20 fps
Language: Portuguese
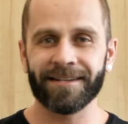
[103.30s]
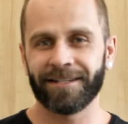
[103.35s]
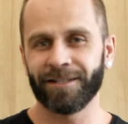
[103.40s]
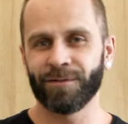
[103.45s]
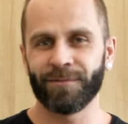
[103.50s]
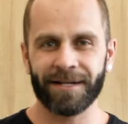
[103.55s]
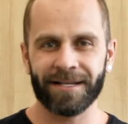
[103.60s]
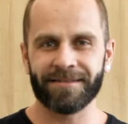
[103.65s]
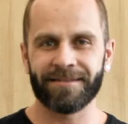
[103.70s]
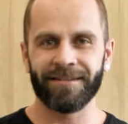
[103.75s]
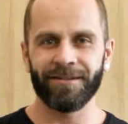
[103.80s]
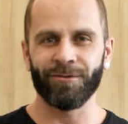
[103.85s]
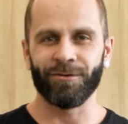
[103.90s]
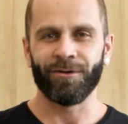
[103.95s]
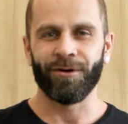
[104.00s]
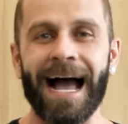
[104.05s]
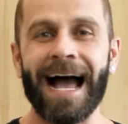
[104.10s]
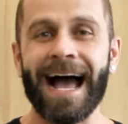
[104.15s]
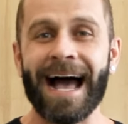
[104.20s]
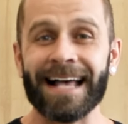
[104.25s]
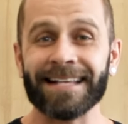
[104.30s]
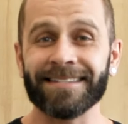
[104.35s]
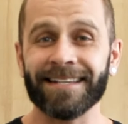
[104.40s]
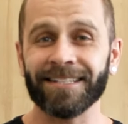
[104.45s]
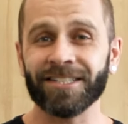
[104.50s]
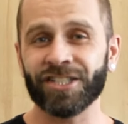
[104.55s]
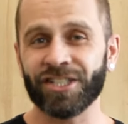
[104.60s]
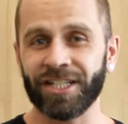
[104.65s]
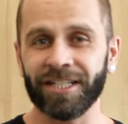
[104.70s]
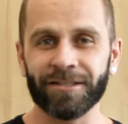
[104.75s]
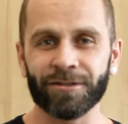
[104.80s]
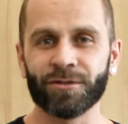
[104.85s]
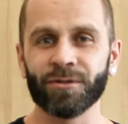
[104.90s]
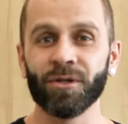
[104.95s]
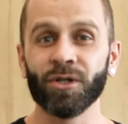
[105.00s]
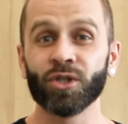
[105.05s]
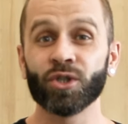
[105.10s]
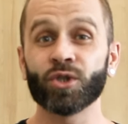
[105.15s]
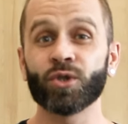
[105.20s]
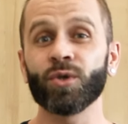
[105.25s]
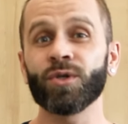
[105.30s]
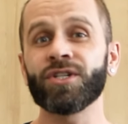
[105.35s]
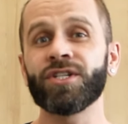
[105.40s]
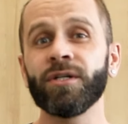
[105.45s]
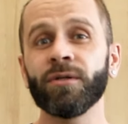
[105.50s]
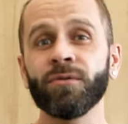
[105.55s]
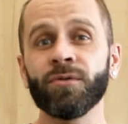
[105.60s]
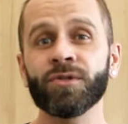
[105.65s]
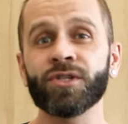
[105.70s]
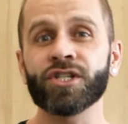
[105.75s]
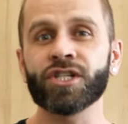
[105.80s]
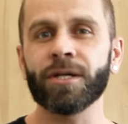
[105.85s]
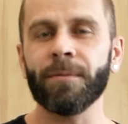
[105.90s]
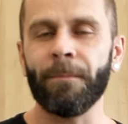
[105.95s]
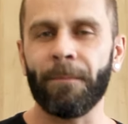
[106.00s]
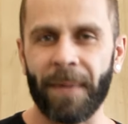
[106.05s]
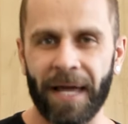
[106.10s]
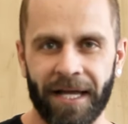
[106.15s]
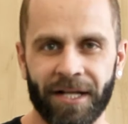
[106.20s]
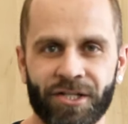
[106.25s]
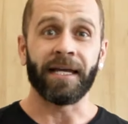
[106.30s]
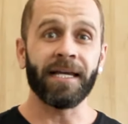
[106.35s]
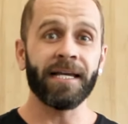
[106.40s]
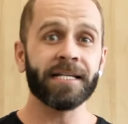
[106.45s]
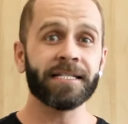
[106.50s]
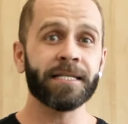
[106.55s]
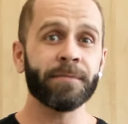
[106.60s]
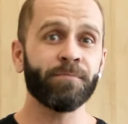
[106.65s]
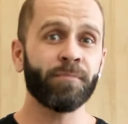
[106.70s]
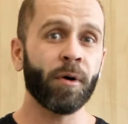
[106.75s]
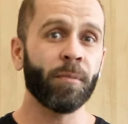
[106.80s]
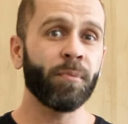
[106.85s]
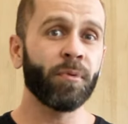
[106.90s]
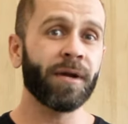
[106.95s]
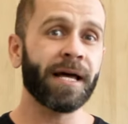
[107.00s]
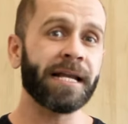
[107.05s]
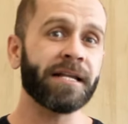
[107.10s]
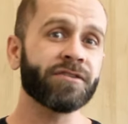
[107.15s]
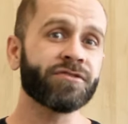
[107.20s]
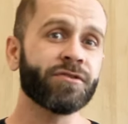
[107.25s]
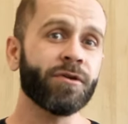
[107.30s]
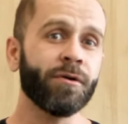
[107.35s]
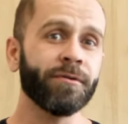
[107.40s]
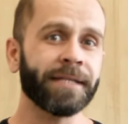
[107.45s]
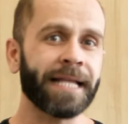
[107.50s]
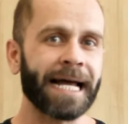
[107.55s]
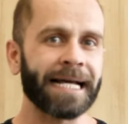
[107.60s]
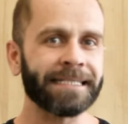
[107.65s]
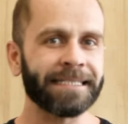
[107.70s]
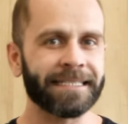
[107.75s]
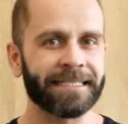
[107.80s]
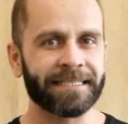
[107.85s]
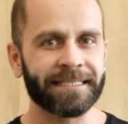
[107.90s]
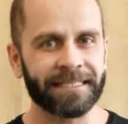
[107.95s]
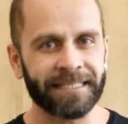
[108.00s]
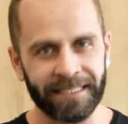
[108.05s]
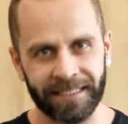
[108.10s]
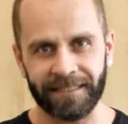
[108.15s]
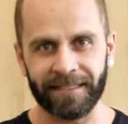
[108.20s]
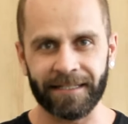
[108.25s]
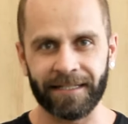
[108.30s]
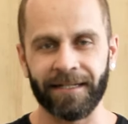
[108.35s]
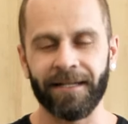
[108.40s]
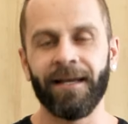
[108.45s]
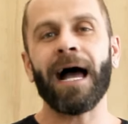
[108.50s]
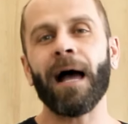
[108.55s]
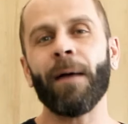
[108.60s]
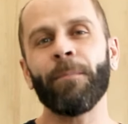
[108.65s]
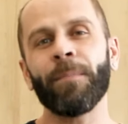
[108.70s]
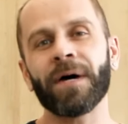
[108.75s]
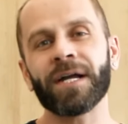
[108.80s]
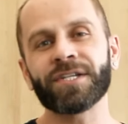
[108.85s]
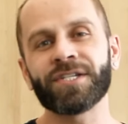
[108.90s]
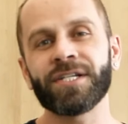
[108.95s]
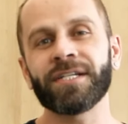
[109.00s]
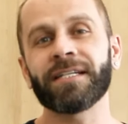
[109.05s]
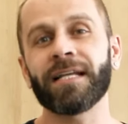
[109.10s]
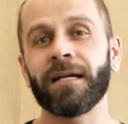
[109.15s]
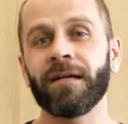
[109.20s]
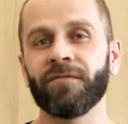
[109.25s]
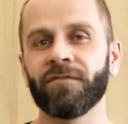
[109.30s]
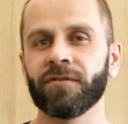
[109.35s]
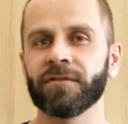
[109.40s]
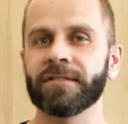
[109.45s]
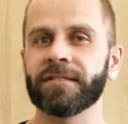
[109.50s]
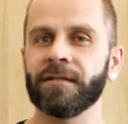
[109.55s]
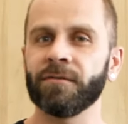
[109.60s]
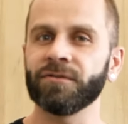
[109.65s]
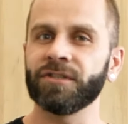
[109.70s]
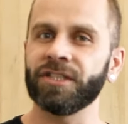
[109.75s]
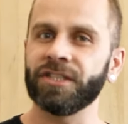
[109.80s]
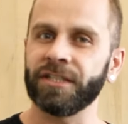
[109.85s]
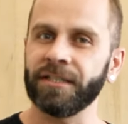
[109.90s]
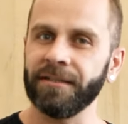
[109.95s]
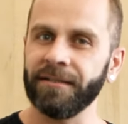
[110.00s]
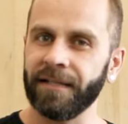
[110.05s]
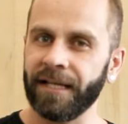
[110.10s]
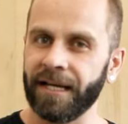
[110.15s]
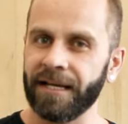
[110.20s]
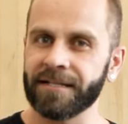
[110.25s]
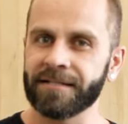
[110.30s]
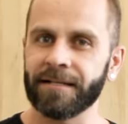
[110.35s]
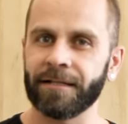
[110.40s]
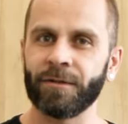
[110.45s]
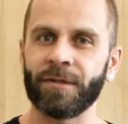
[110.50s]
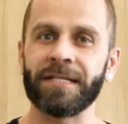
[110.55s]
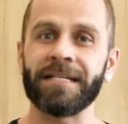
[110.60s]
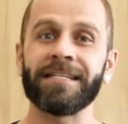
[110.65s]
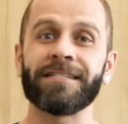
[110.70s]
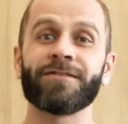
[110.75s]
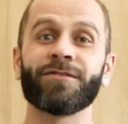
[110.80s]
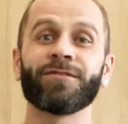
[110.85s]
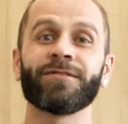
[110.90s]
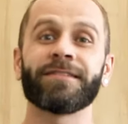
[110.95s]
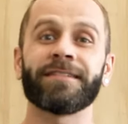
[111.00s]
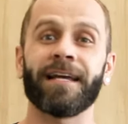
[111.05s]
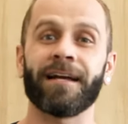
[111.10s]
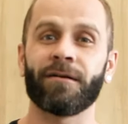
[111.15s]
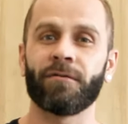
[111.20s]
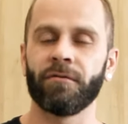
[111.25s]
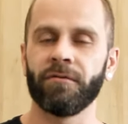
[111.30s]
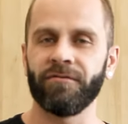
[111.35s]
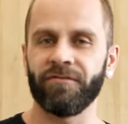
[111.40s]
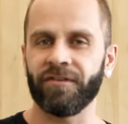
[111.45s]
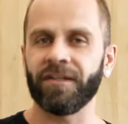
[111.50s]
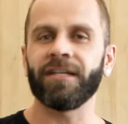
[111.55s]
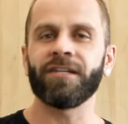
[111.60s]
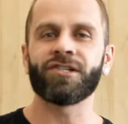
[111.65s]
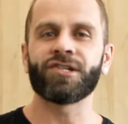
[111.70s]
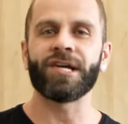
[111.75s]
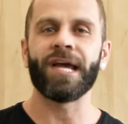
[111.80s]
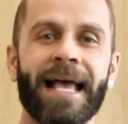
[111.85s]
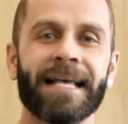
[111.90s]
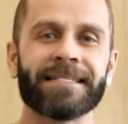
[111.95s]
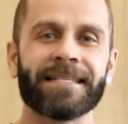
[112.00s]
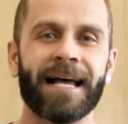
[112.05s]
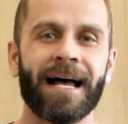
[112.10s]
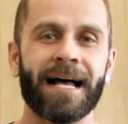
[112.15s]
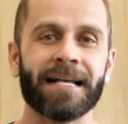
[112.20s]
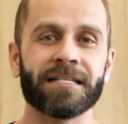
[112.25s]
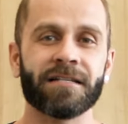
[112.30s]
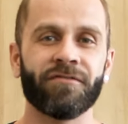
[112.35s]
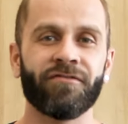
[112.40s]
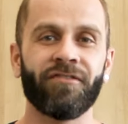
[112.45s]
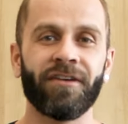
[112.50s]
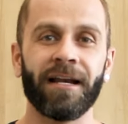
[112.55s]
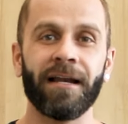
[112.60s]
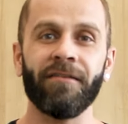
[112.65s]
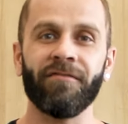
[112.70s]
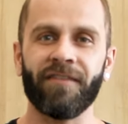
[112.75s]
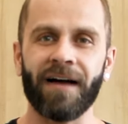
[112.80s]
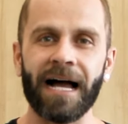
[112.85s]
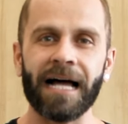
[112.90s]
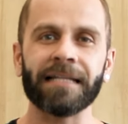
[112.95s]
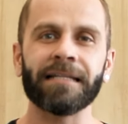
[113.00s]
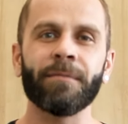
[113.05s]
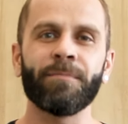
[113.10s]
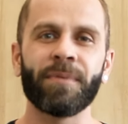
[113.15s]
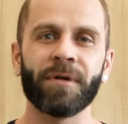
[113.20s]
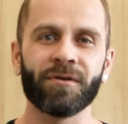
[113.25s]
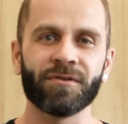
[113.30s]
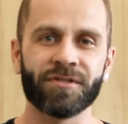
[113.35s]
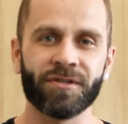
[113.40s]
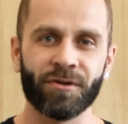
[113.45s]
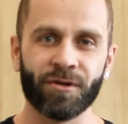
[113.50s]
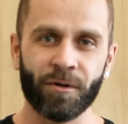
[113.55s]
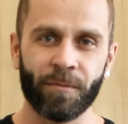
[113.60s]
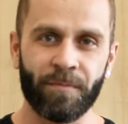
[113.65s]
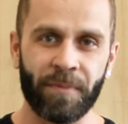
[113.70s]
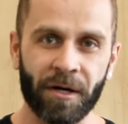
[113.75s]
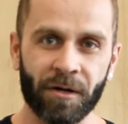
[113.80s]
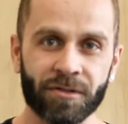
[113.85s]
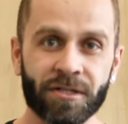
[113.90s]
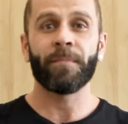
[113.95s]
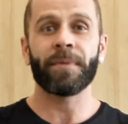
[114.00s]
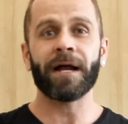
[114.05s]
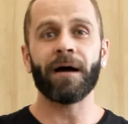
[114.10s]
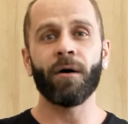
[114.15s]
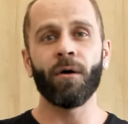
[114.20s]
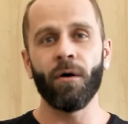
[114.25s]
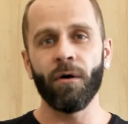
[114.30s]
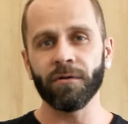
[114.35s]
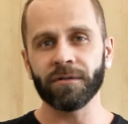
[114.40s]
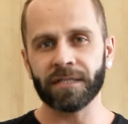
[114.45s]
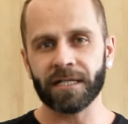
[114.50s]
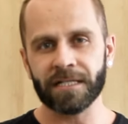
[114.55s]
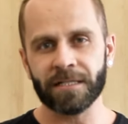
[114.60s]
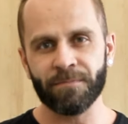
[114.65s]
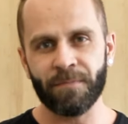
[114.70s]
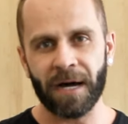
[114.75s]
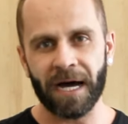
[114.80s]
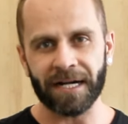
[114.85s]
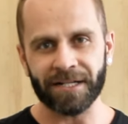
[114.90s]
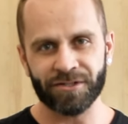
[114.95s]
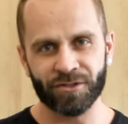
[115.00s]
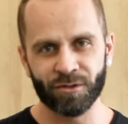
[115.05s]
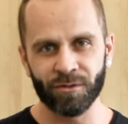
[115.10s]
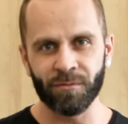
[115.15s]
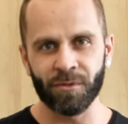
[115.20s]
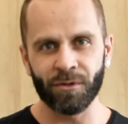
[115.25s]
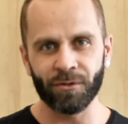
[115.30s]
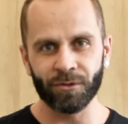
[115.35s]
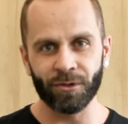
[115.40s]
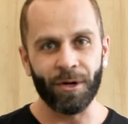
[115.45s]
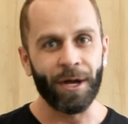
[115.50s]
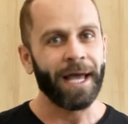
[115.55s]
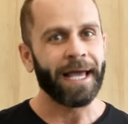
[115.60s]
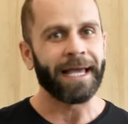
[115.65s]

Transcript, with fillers: aqui no Brasil, a raça Shih Tzu surgiu no Tibete e se popularizou na China. A partir da Revolução Chinesa, no início do século 20, essa raça foi levada pelos europeus para outras partes do mundo